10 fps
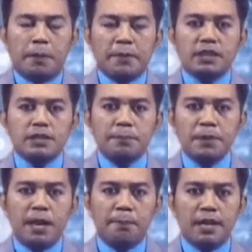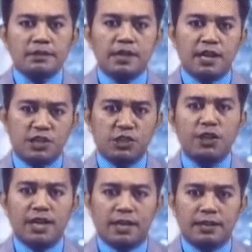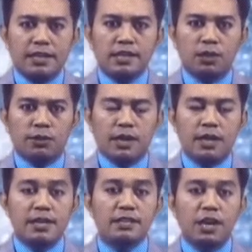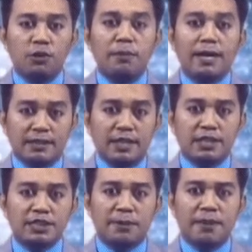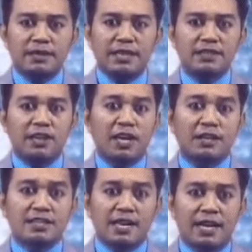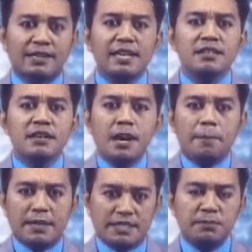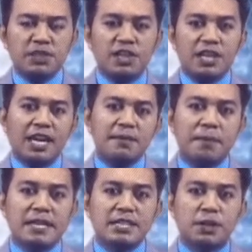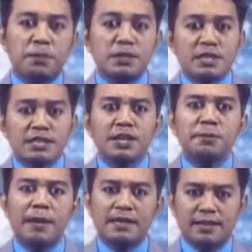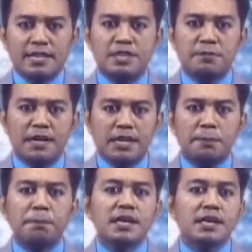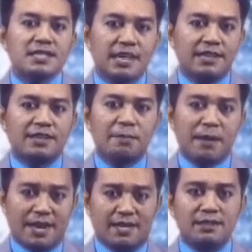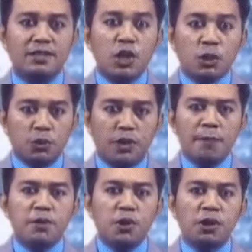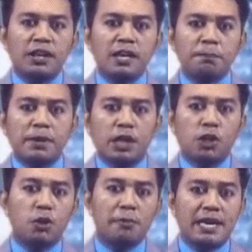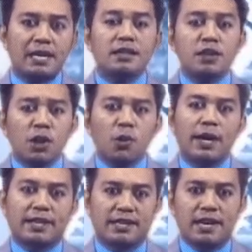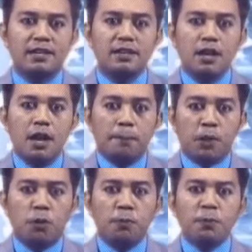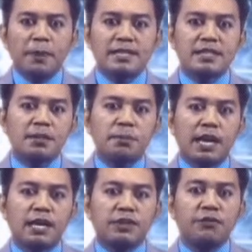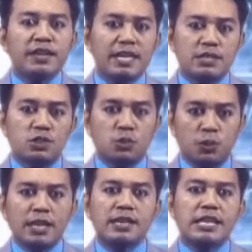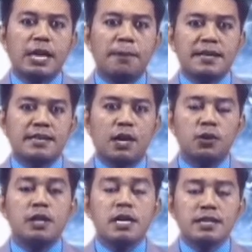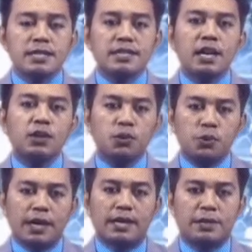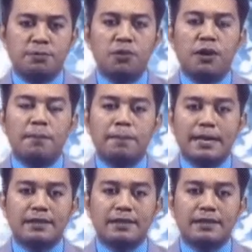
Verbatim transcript: Pemirsa penambang tradisional di Kelurahan Kalumata, Kecamatan Ternate Selatan masih menjadikan pasir pesisir pantai sebagai pekerjaan tambahan guna mendongkrak perekonomian keluarga. Pengumpul pasir beraktivitas sudah 13 tahun sejak 2004.